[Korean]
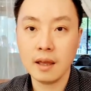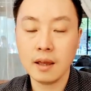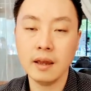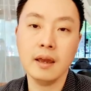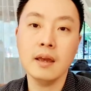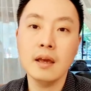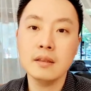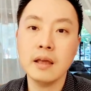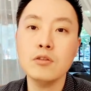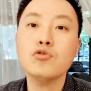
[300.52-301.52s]
예,
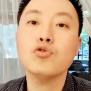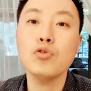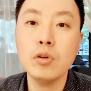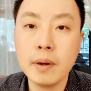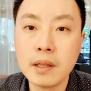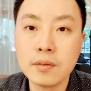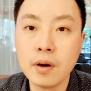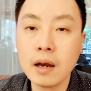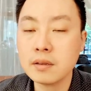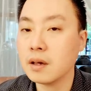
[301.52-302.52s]
대출 받아서
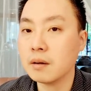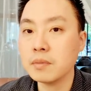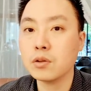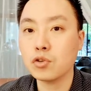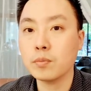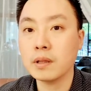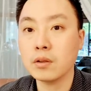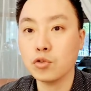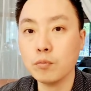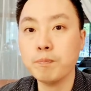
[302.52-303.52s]
학자금 대출
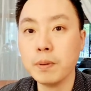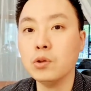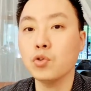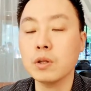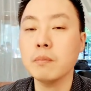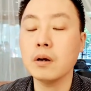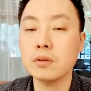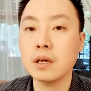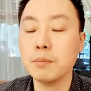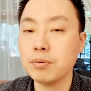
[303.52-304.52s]
받아서 660만
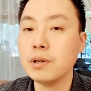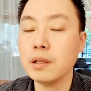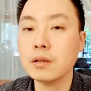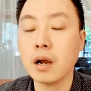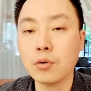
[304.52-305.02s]
원짜리 플랜을 갖고